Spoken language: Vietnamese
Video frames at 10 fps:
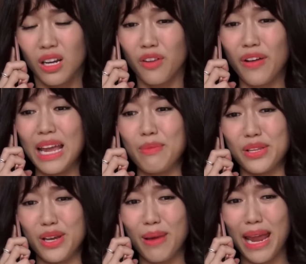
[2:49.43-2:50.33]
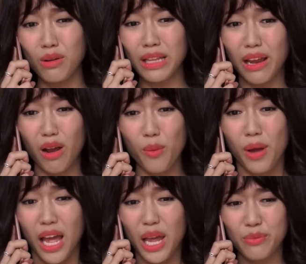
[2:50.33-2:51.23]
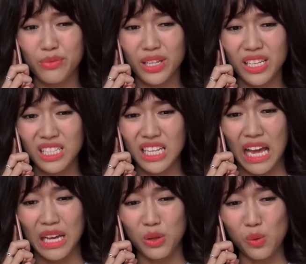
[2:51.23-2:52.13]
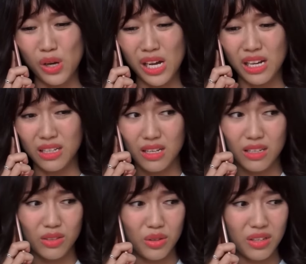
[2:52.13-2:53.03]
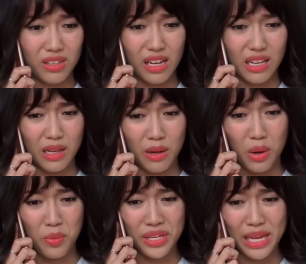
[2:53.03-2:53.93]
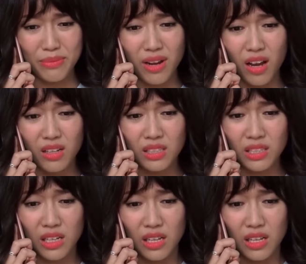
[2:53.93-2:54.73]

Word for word: có phải em là vợ bé của thầy không em ngại quá cho nên là em không có dám nói